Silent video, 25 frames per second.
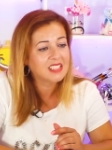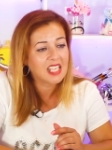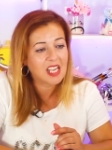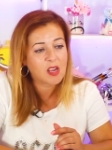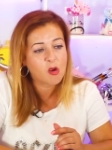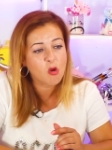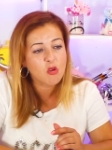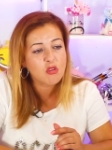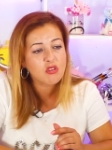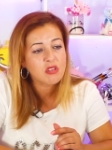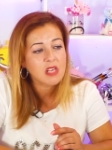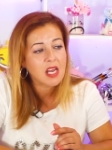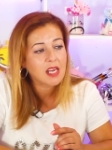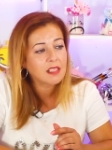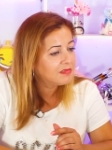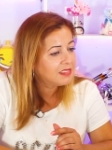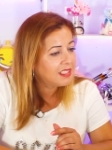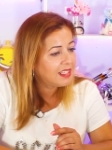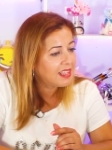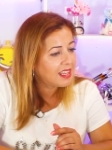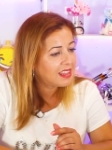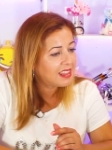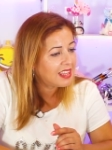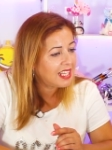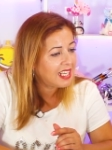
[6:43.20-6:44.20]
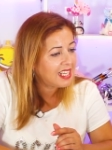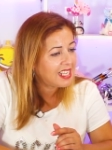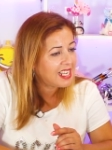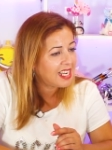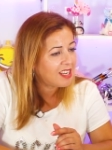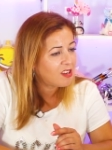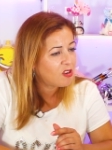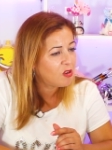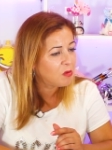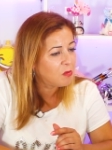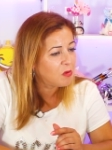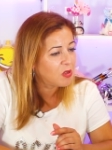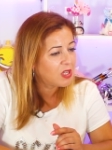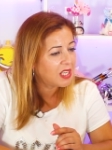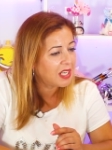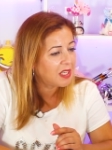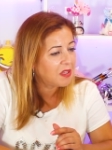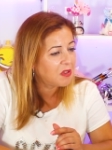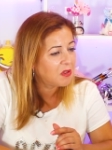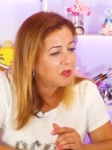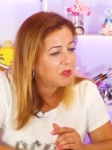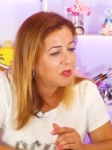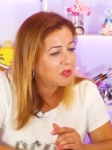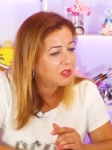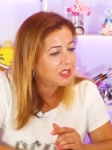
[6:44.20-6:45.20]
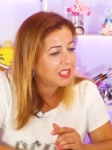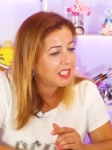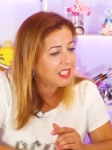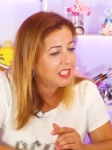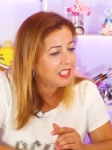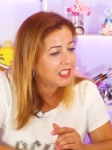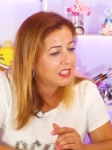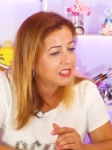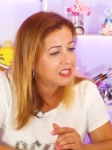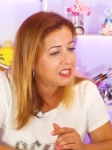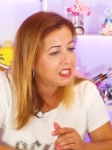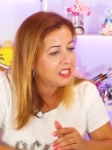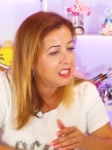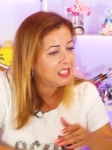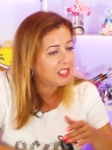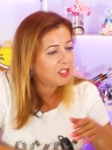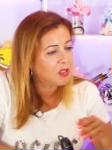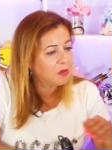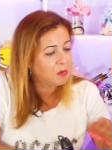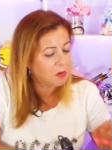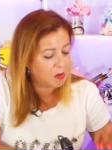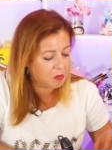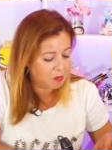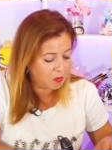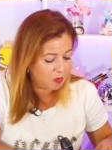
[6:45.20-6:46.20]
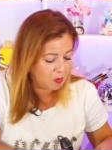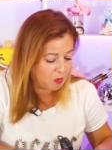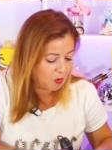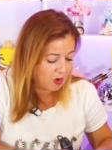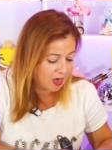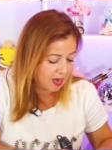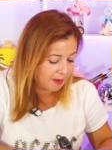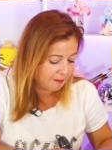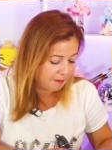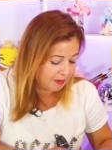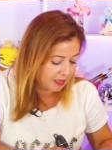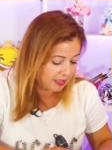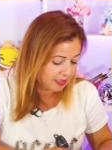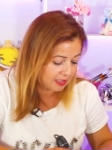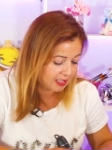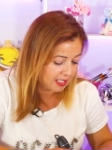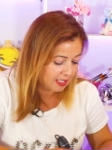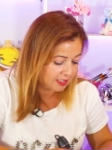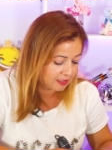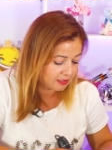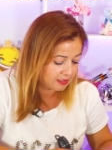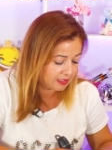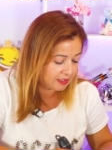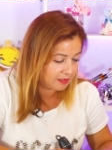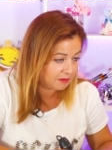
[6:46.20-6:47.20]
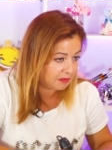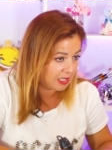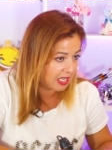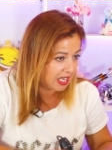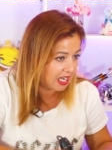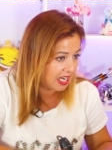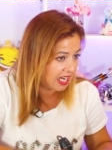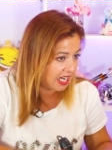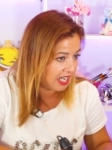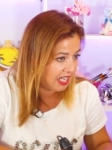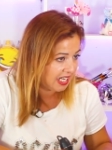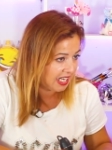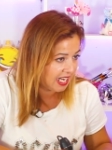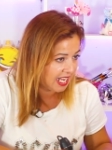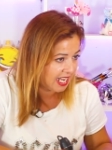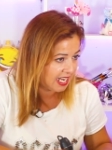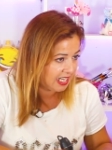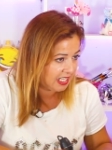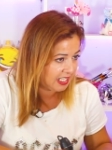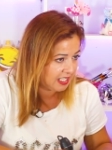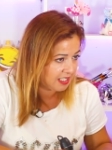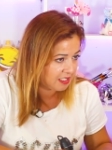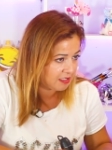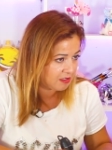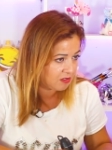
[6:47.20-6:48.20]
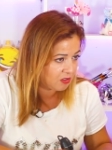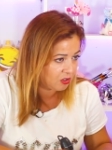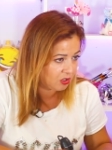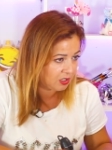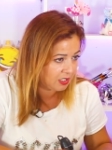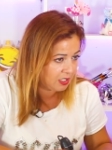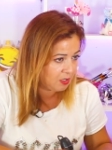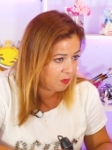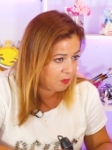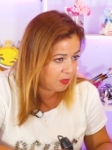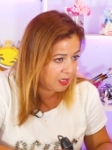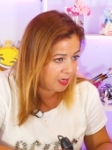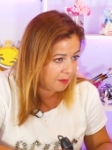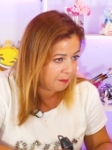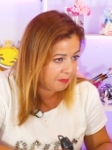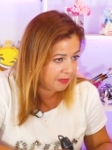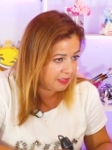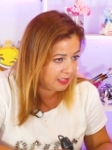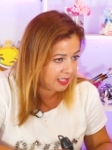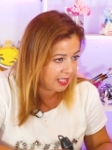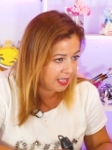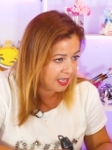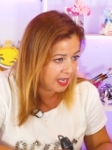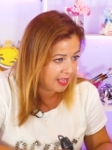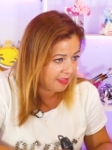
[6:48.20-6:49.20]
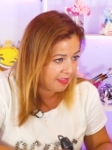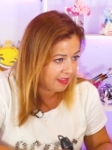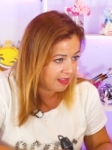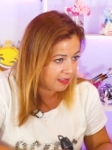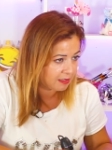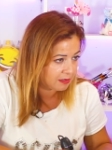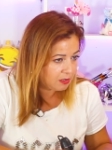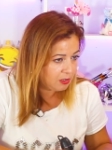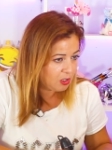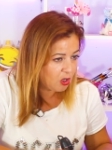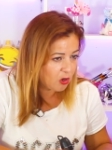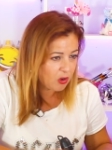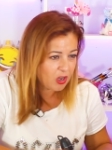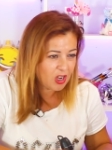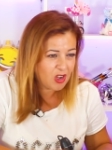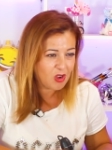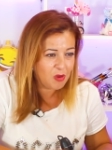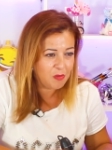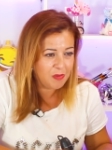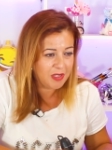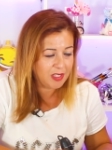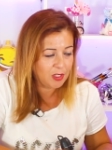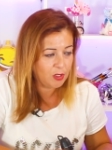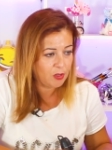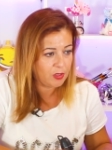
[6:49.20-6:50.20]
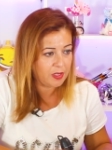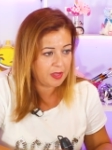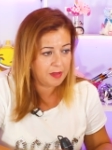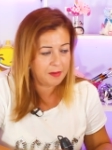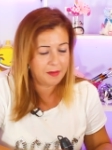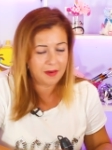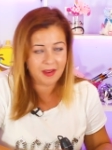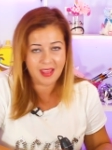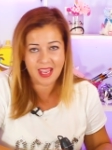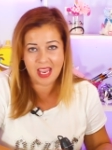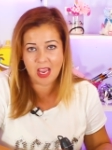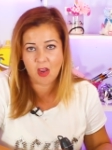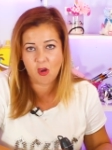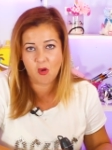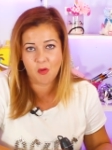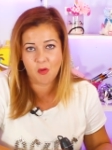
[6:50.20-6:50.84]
de, cosa. Y de cerca como que no tiene así como muy buena pinta. En general, ¿eh? No tiene buena pinta nada. Yo recomiendo que de verdad que